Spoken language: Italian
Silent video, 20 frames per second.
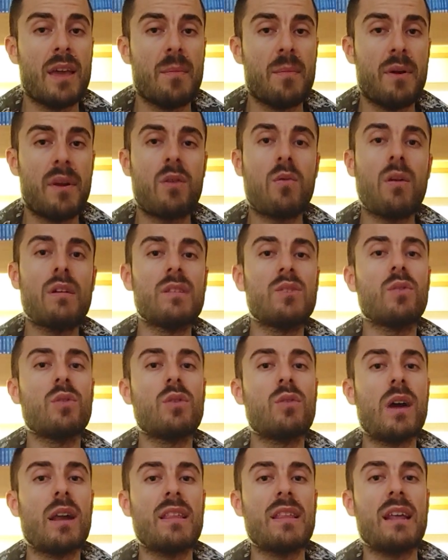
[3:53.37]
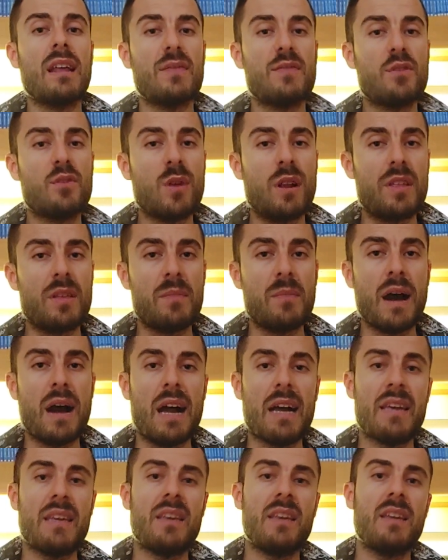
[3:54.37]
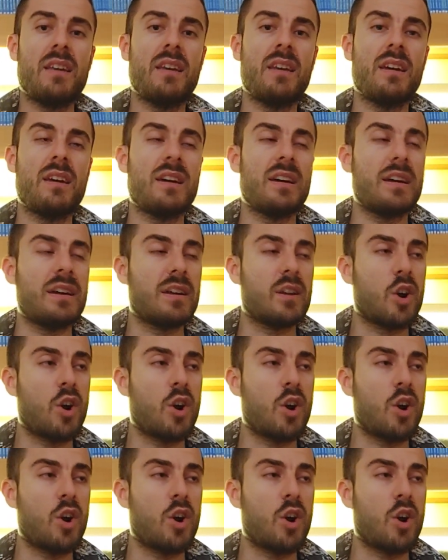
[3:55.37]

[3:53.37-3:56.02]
Per quanto riguarda la figura di Buggy, eh,